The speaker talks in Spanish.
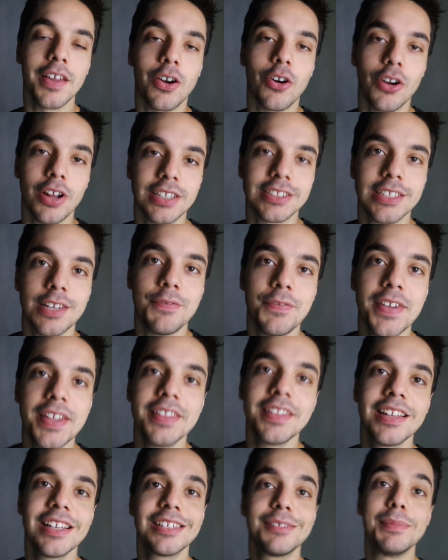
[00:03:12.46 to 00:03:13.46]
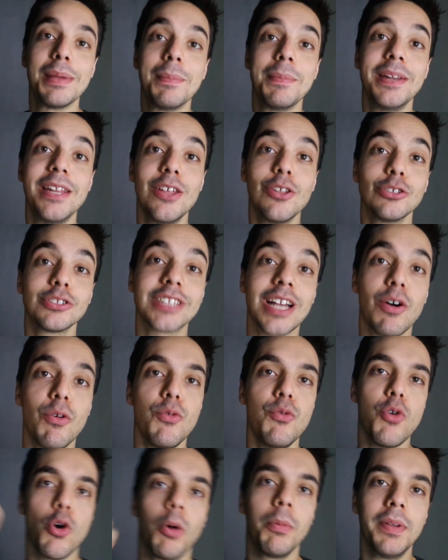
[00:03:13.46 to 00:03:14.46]
de Jorge C Fitness. Bienvenidos a
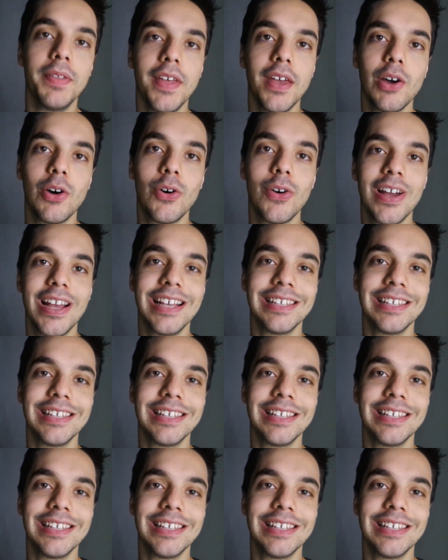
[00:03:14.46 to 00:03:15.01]
un nuevo video.